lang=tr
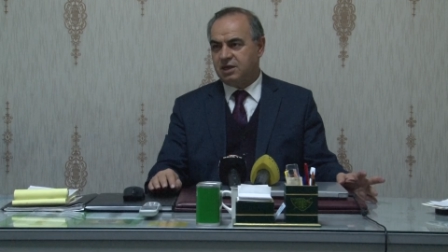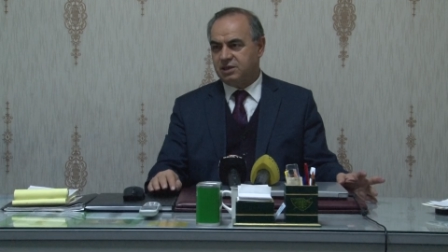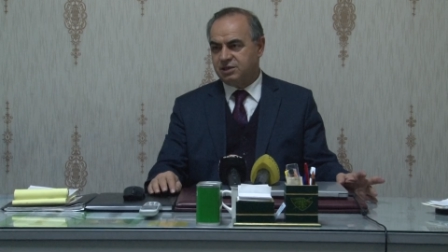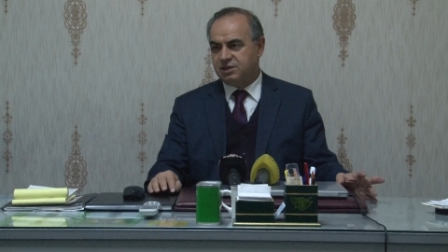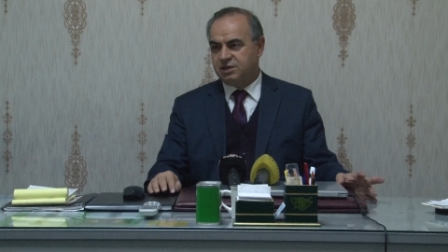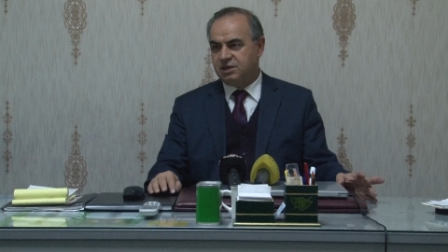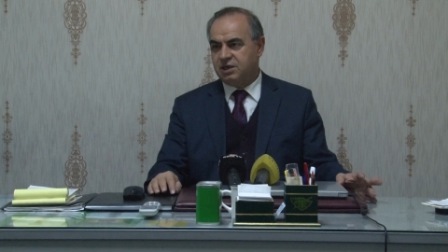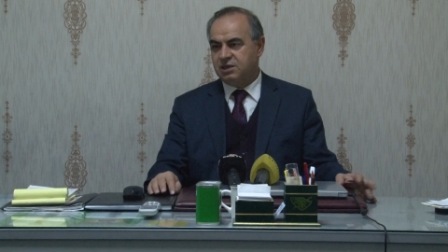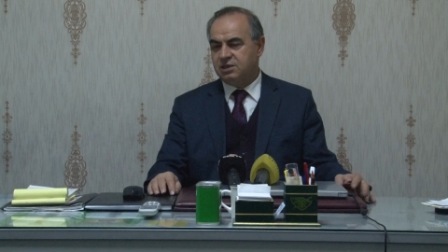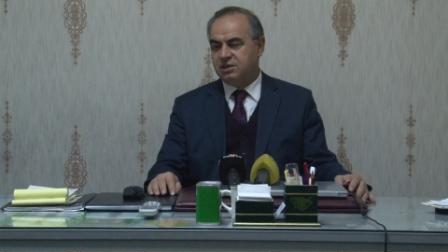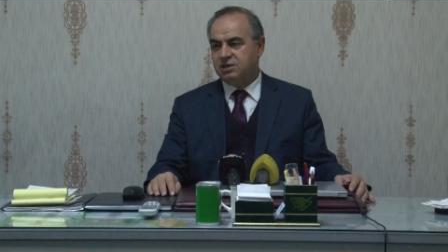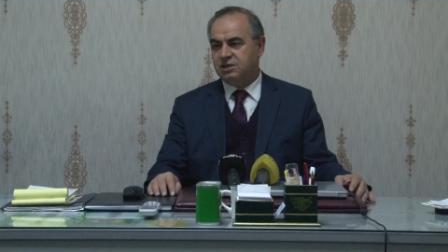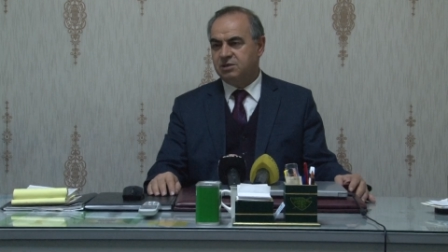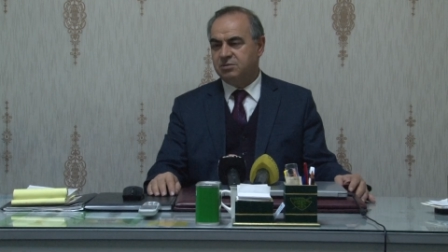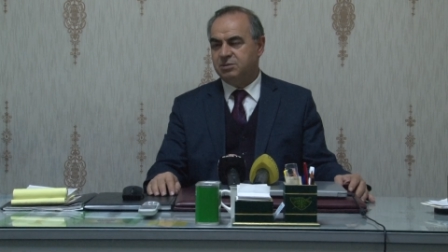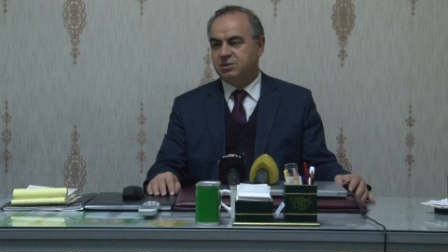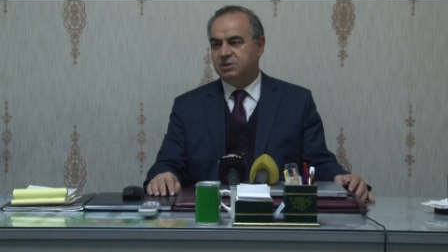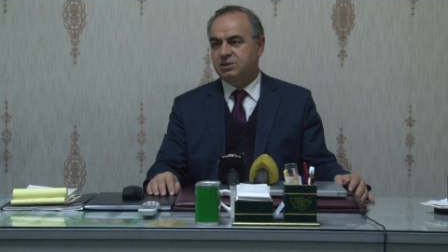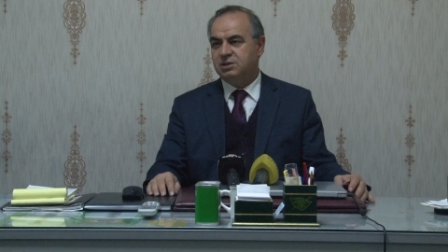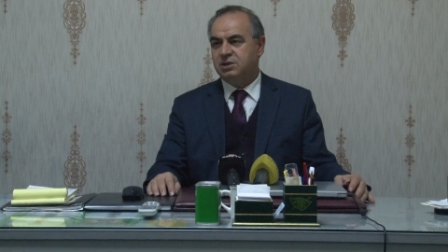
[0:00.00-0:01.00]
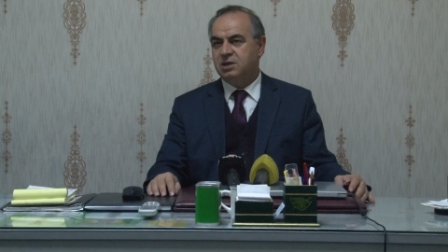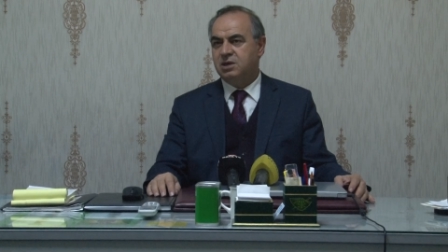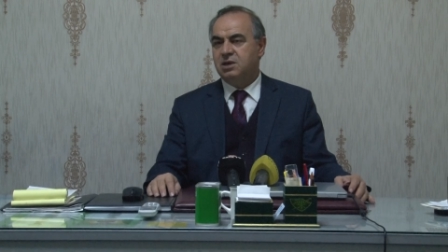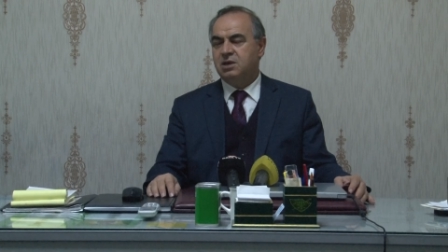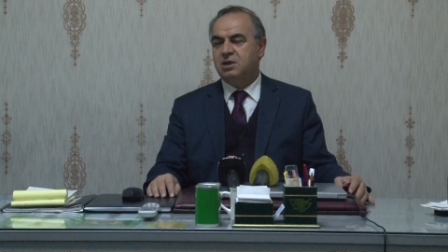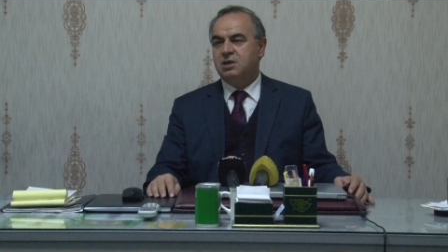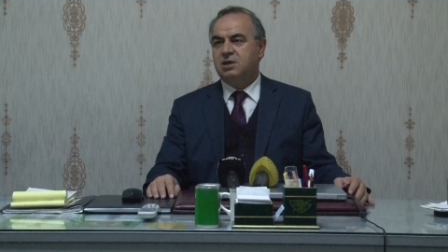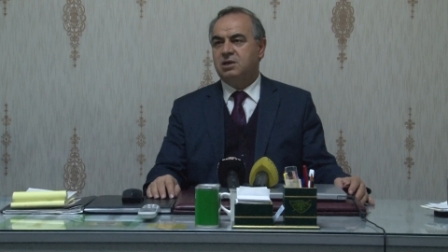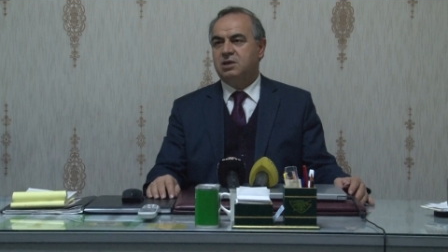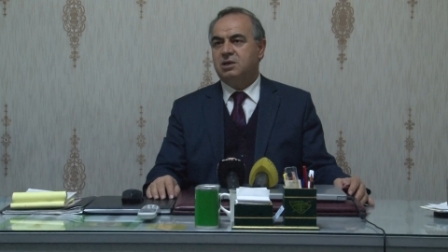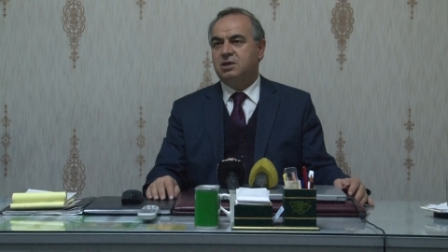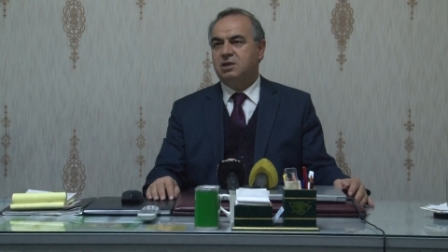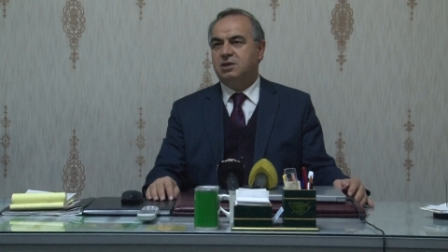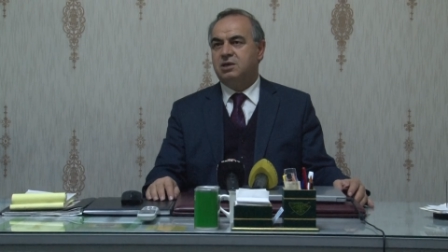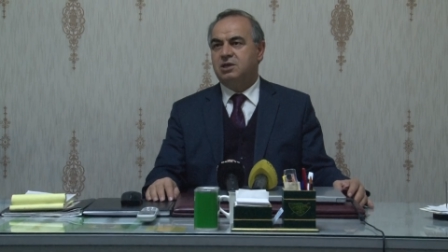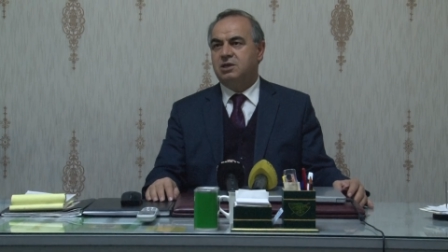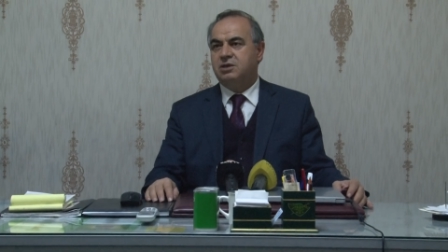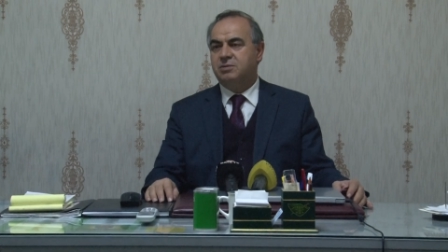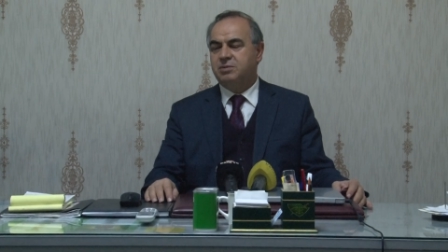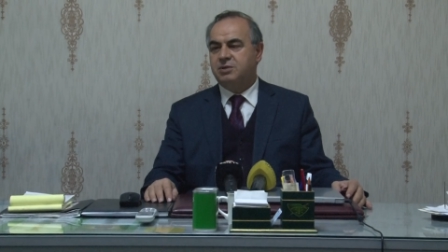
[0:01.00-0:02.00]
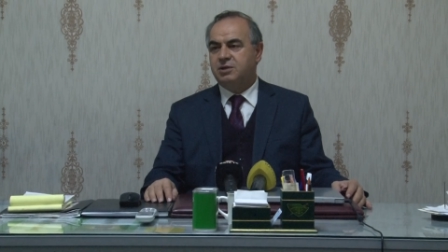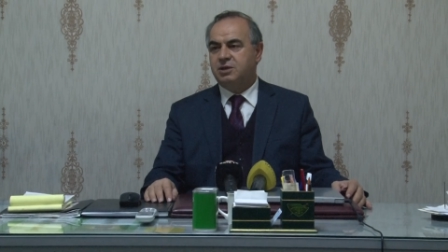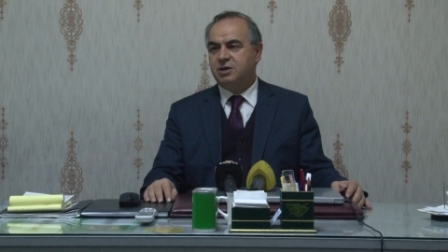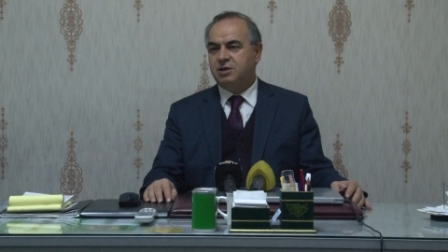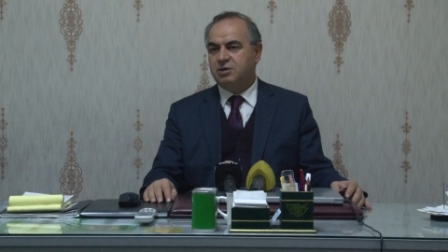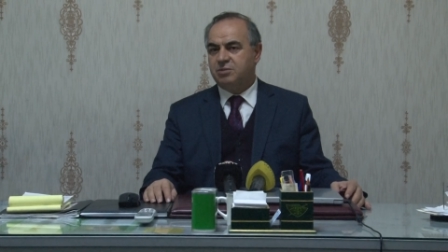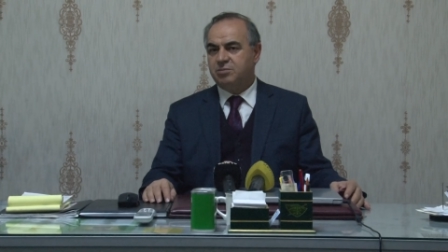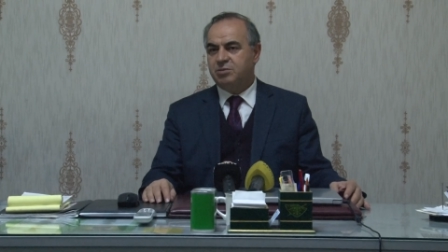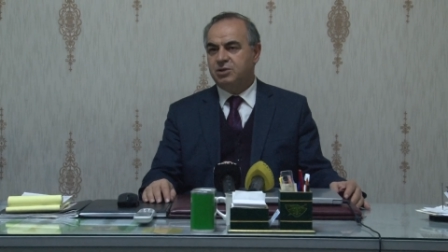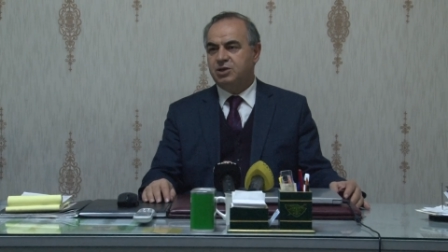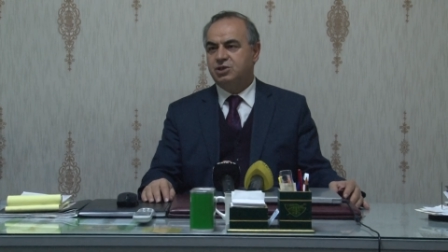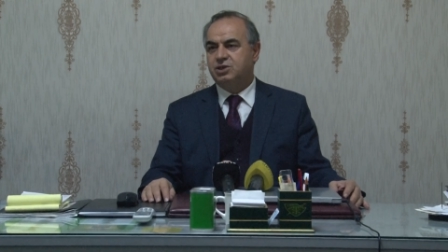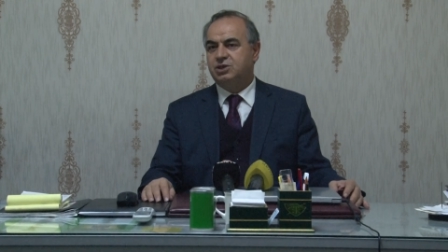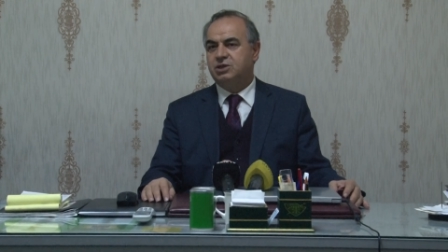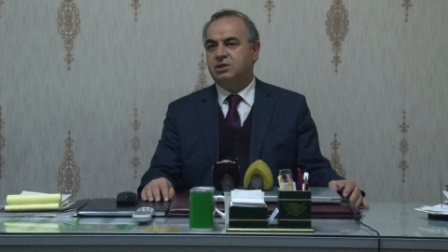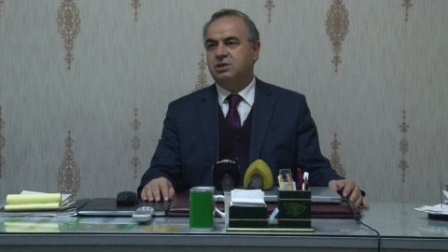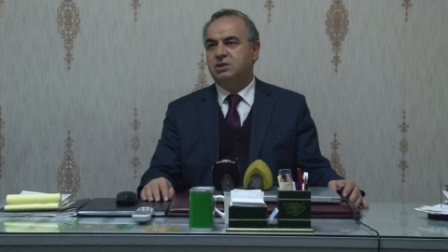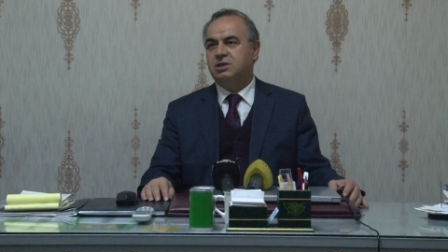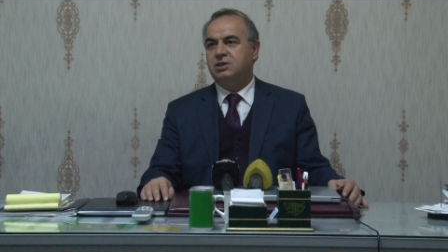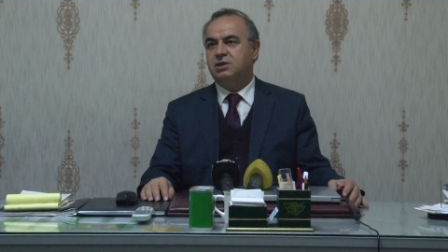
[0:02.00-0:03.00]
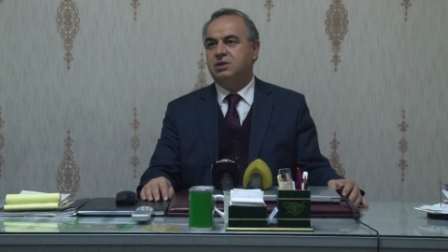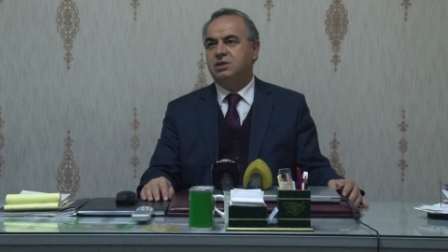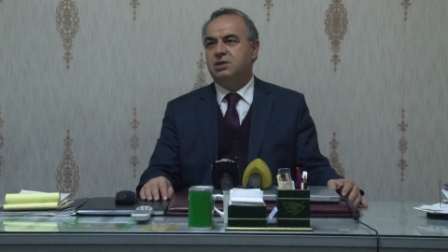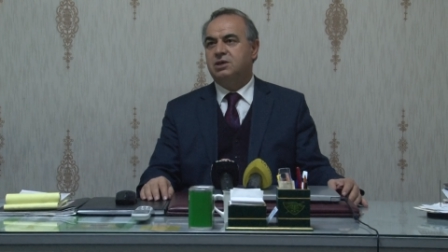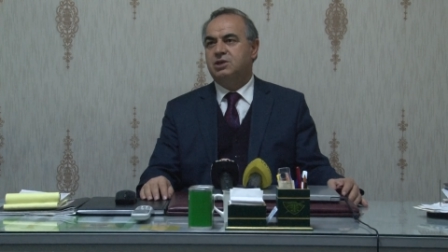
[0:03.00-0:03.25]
hazırlandığımız 2025 e, yılı